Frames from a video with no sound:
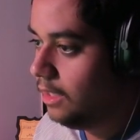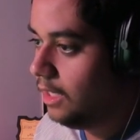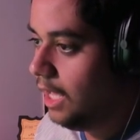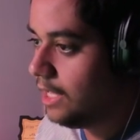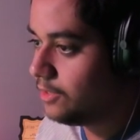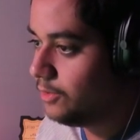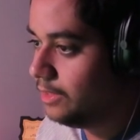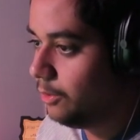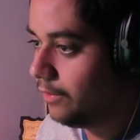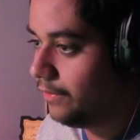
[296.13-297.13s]
الحارس هو
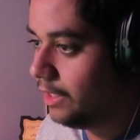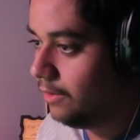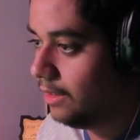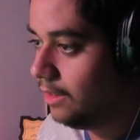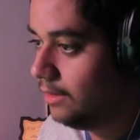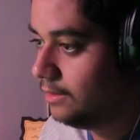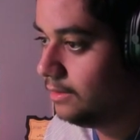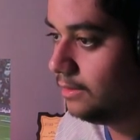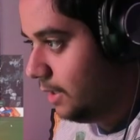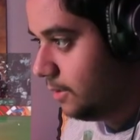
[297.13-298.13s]
يدور فيها والله
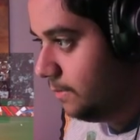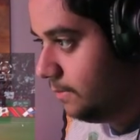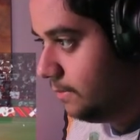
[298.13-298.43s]
بالكم